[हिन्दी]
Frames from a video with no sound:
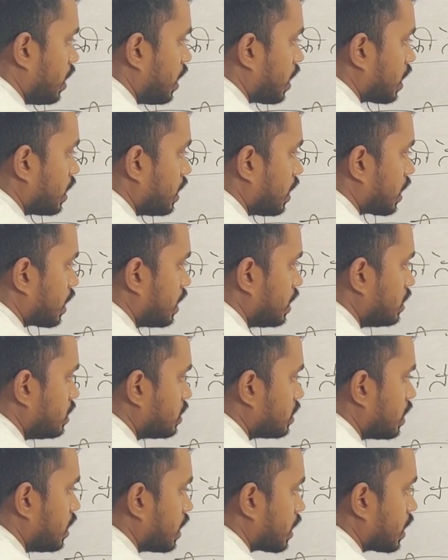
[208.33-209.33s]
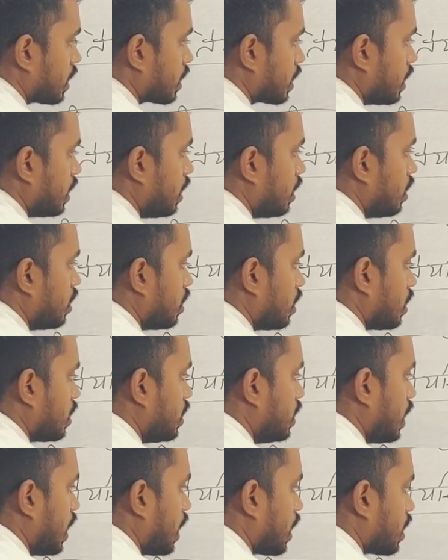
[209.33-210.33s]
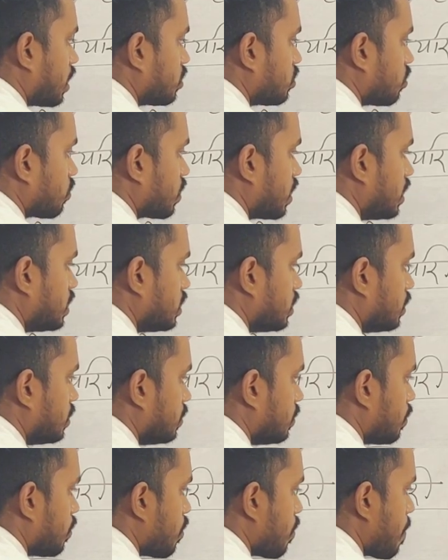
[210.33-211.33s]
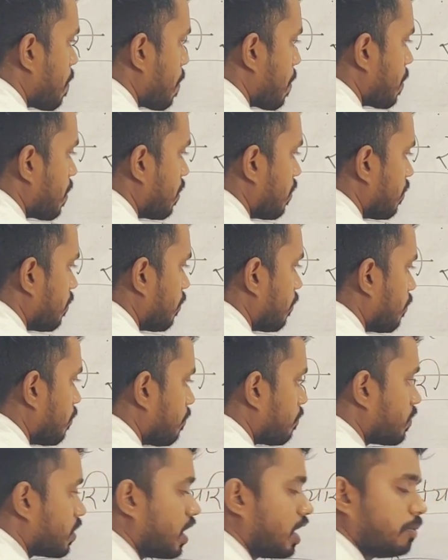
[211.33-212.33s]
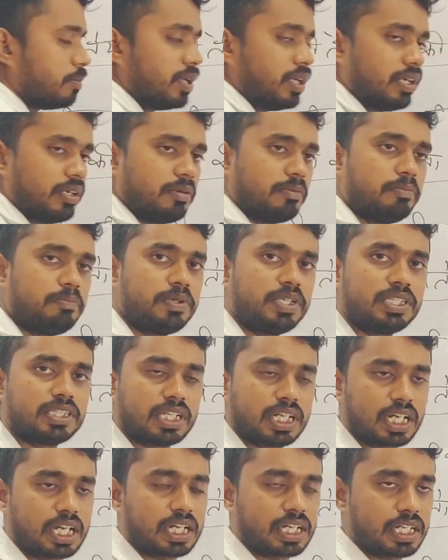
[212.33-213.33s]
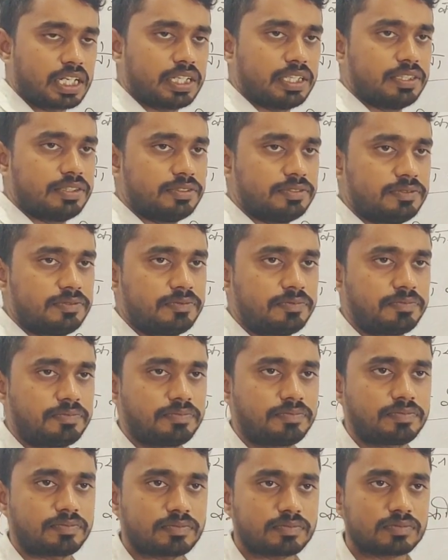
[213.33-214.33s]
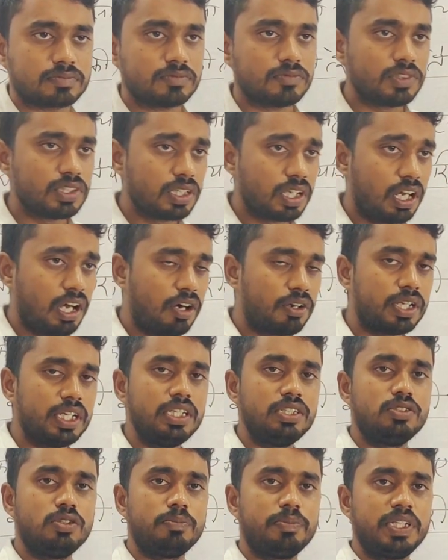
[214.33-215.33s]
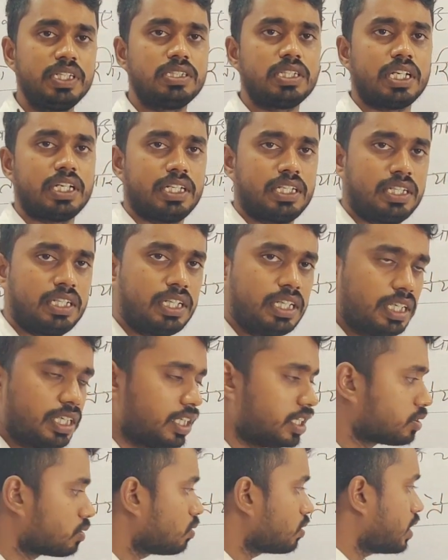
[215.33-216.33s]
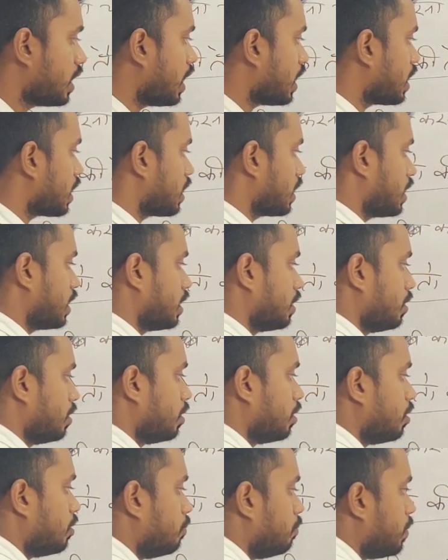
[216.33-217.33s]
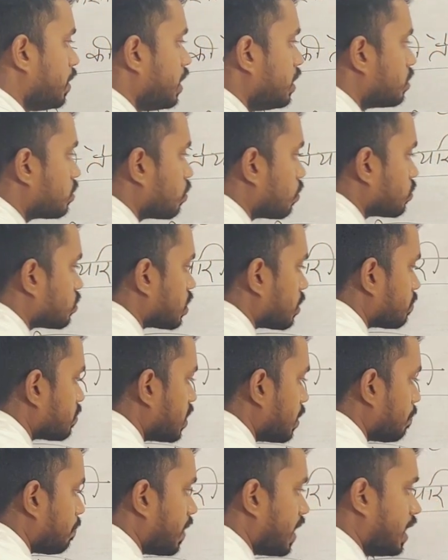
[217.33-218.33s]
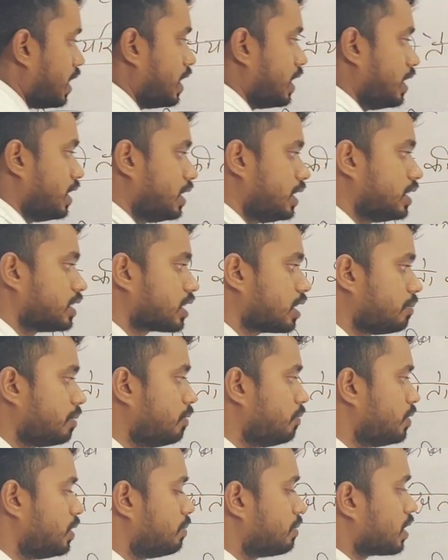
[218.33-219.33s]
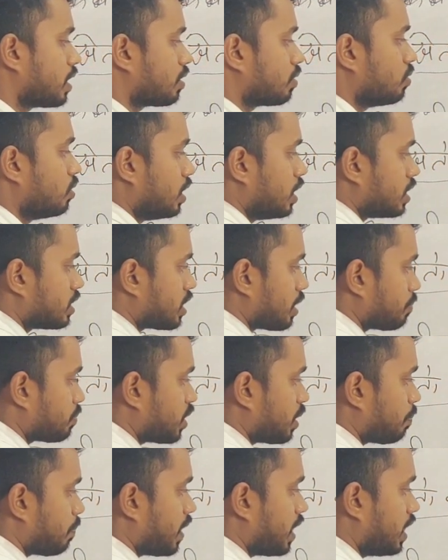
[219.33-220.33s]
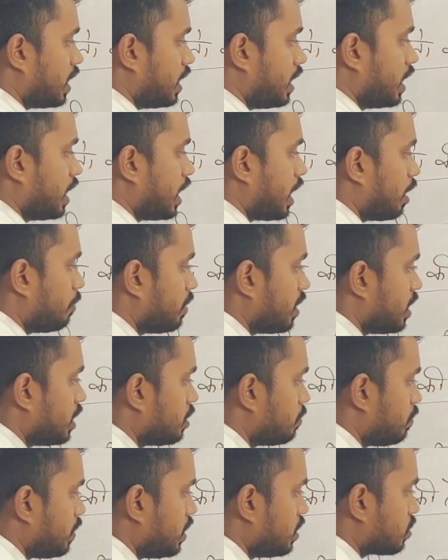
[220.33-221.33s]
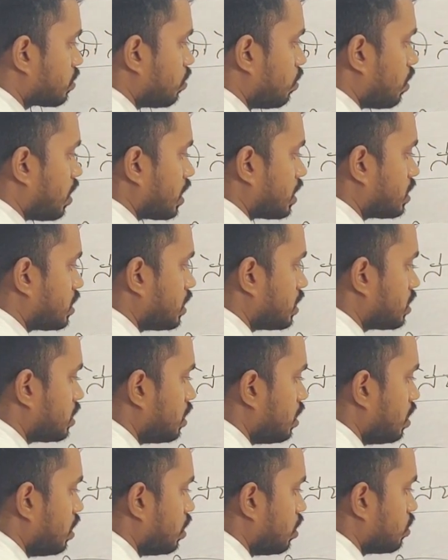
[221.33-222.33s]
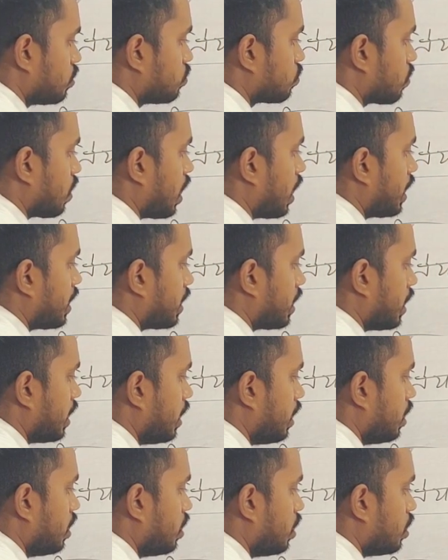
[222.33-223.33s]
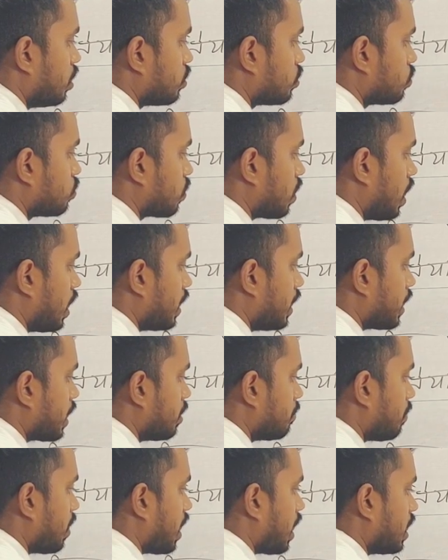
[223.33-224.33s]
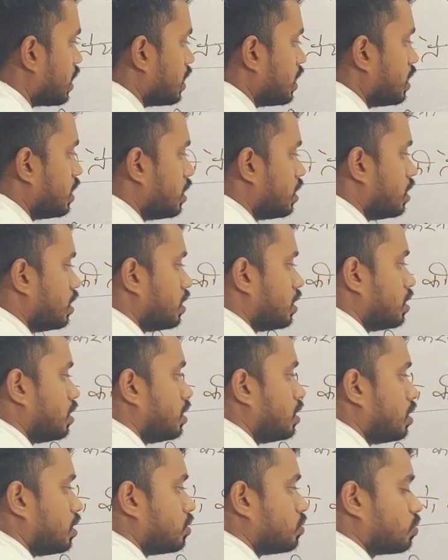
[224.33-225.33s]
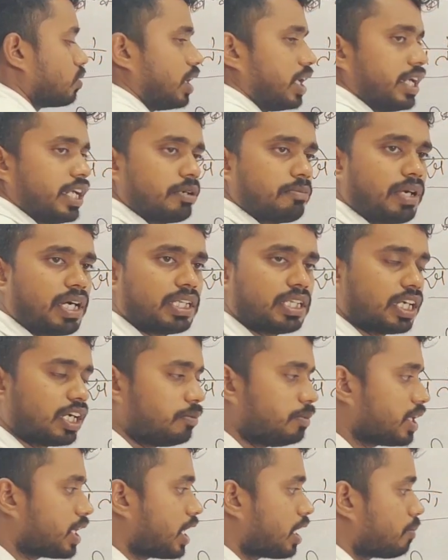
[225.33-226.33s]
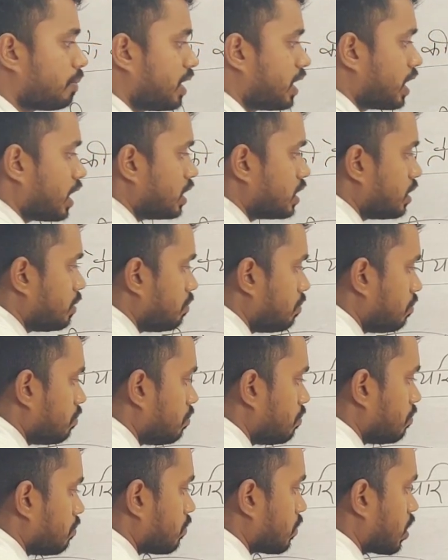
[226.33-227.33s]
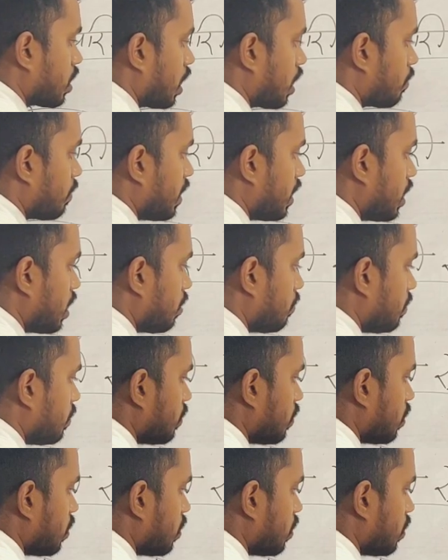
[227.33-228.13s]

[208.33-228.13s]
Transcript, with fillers: एक हज़ार के जी से लेकर के ग्यारह सौ के जी हमें बीज लगाना है और इस जो बीज है इसको क्या करना है बीज को सबसे पहले इसका भी विधि बता दूँ सबसे पहले हमें इस बीज को अच्छे से सुखा लेना है सुखाने के बाद सुखाने के बाद हमें कार्बेंडाजिम कार्बेंडा